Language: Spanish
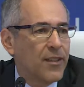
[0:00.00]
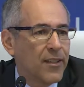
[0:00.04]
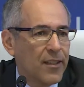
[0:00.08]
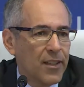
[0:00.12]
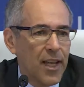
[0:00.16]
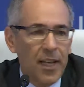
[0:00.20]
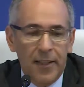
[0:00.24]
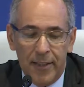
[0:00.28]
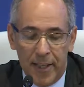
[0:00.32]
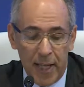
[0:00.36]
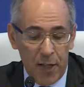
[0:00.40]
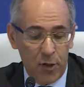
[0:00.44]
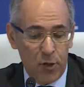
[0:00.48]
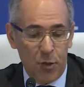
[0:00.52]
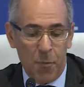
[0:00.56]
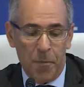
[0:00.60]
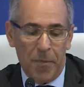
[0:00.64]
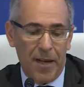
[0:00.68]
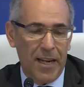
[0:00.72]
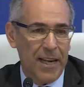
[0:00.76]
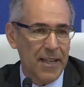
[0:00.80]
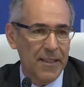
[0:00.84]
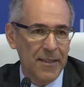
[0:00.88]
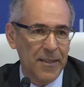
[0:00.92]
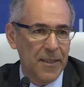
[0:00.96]
y el texto
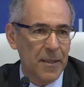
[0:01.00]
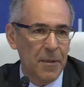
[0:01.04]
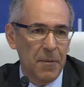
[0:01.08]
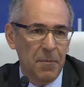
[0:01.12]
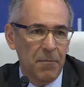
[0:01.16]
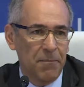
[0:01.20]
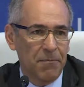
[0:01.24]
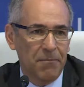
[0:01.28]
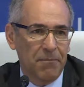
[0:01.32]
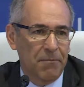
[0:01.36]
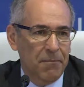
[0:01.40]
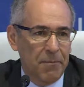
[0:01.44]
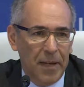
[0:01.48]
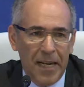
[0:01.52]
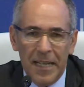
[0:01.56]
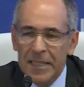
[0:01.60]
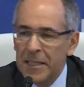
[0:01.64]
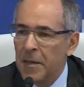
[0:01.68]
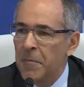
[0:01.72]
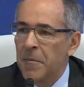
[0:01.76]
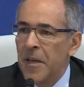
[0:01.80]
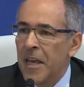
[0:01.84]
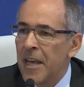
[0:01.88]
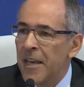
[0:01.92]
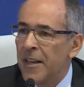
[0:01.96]
parece
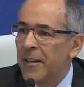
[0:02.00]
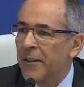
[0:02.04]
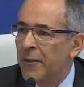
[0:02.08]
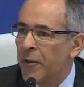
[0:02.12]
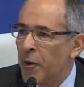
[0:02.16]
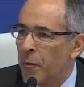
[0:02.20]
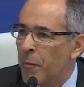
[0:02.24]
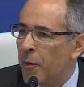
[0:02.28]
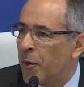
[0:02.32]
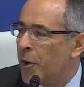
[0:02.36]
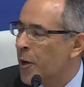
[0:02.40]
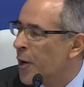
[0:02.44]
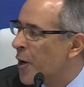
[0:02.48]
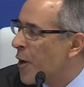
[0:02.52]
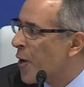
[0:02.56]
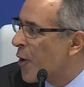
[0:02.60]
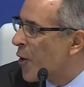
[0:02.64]
parece bien cómo